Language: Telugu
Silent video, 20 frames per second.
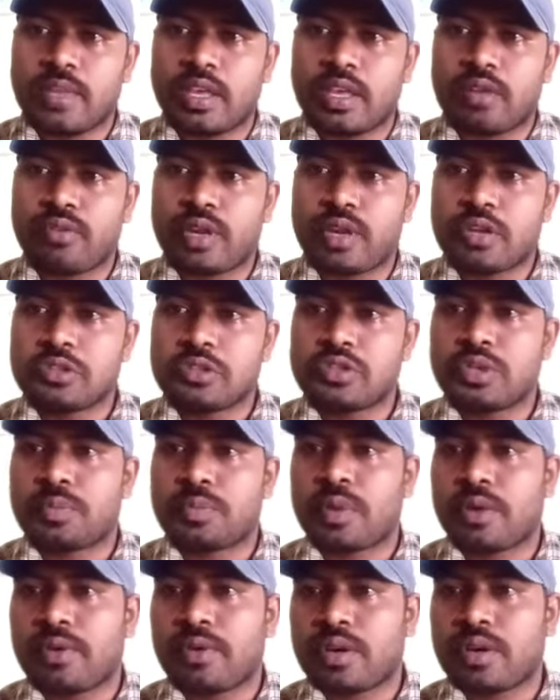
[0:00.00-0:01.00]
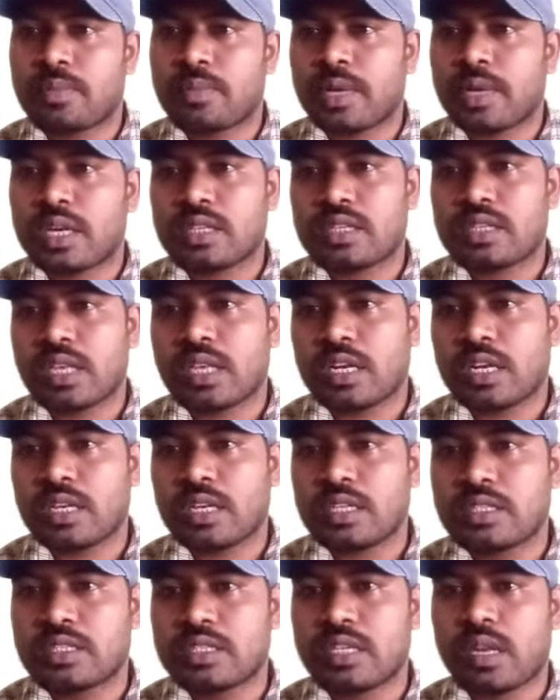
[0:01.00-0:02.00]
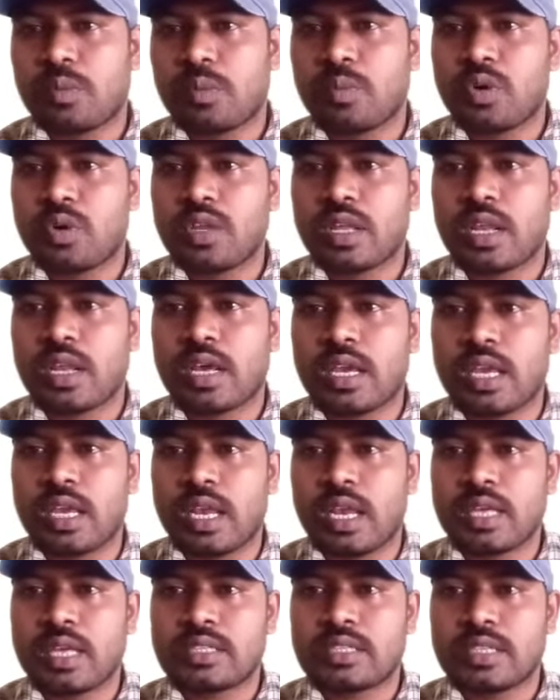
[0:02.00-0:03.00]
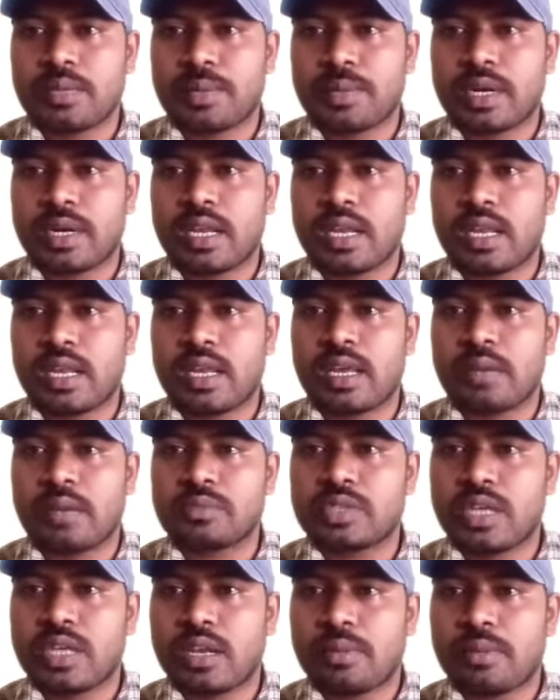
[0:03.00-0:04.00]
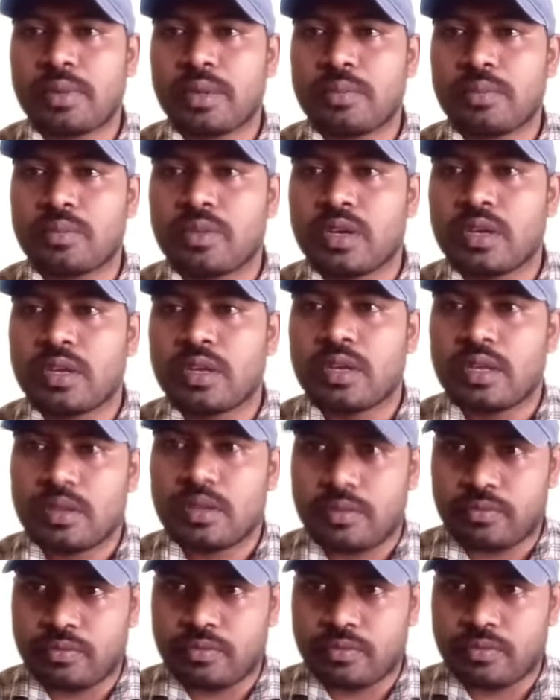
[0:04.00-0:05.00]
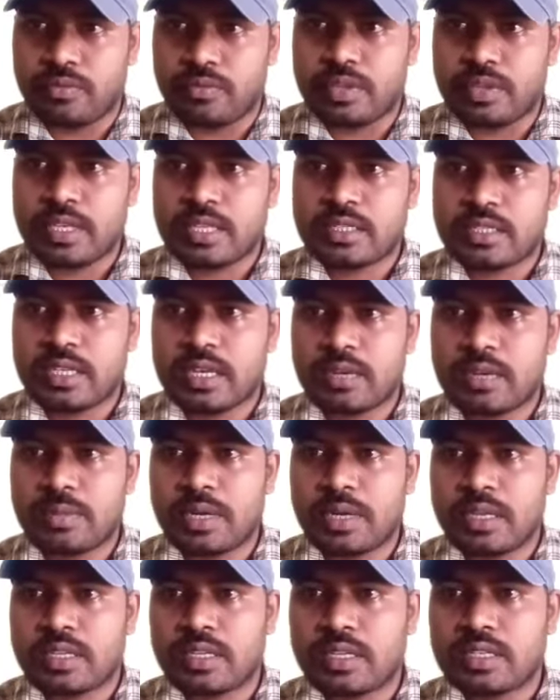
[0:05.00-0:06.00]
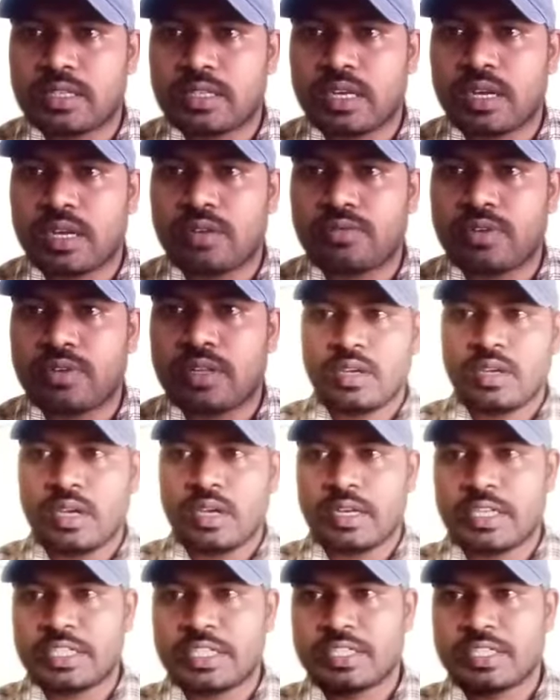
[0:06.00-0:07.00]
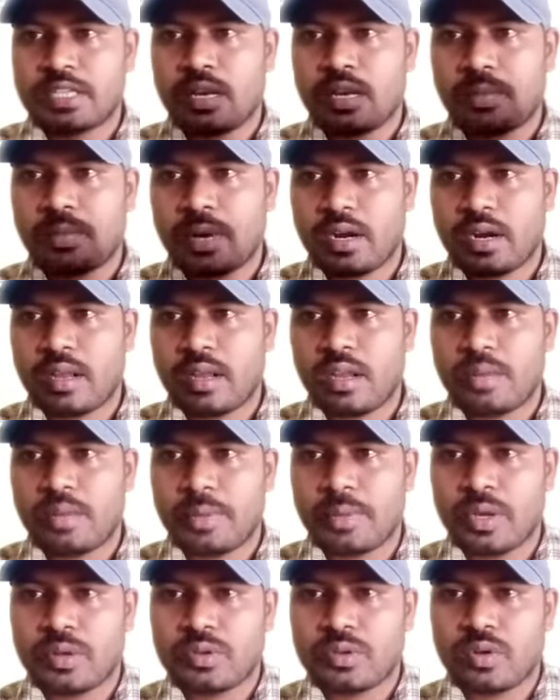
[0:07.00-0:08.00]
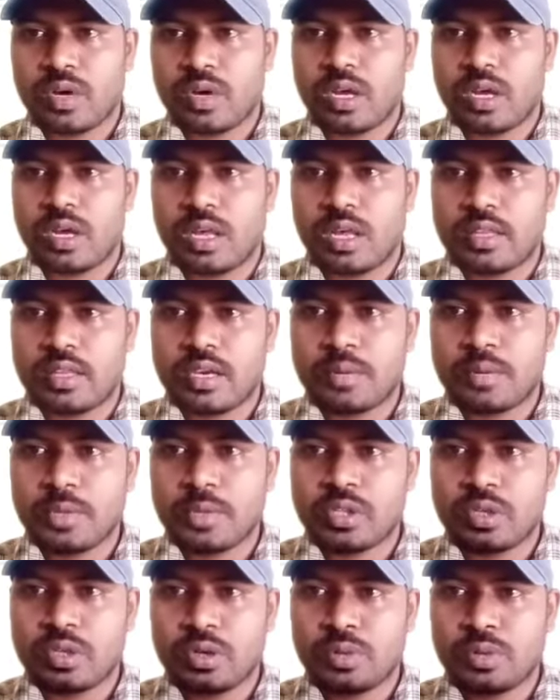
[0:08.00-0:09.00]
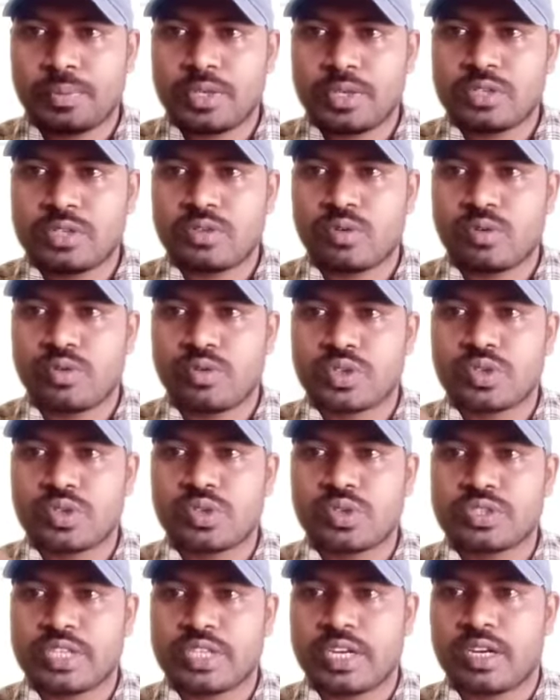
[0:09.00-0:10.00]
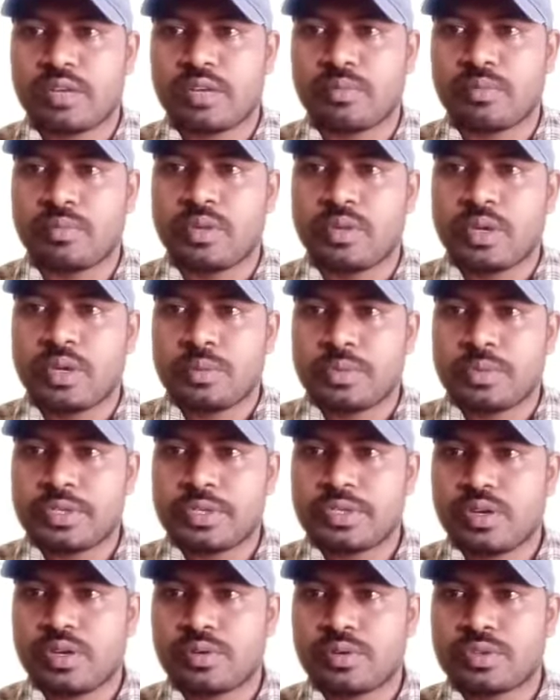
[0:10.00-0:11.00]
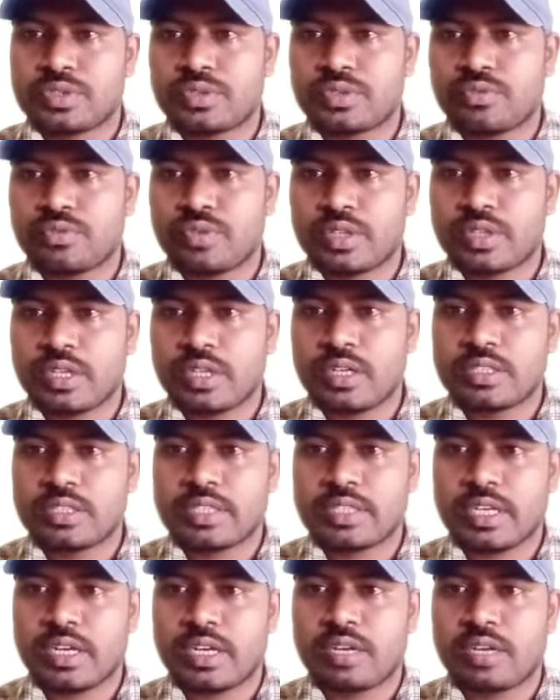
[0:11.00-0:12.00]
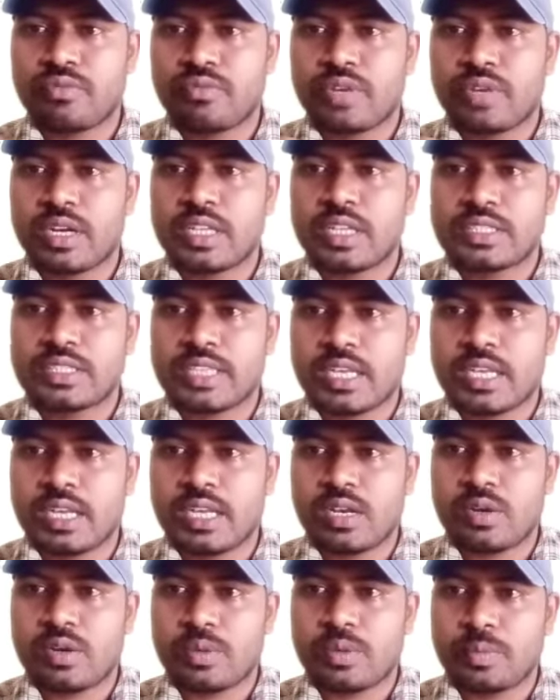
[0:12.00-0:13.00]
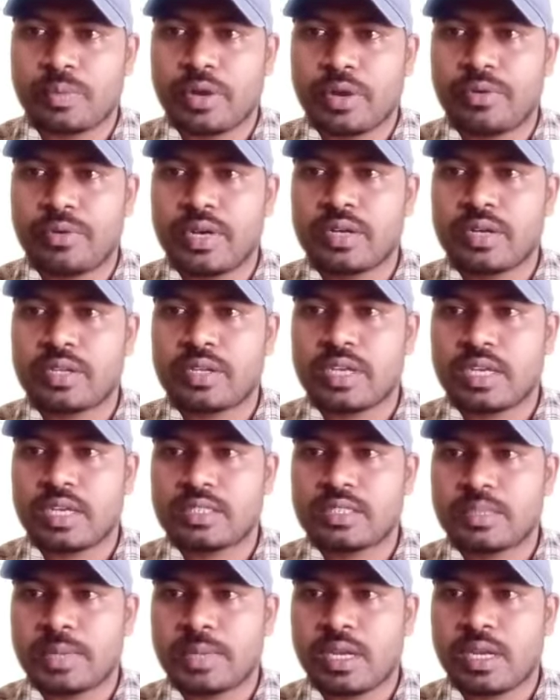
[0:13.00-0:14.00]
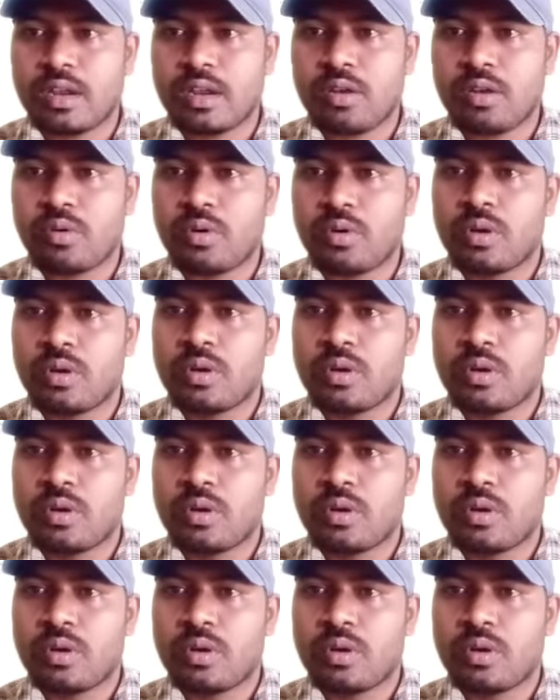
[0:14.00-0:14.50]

ఇరవై నుంచి ప్రైవేటు పాఠశాల డిజిటల్ బోధన ఎలా చేపట్టాలి అంశాలపై విద్యాశాఖ మార్గదర్శకాలు విడుదల డిజిటల్ పాఠాల పేరుతో అధిక మొత్తంలో ఫీజులు వసూలు చేయడం ఫీజుల కోసం ఒత్తిడి చేయడం వంటి చర్యలు ప్రైవేటు యాజమాన్యాలు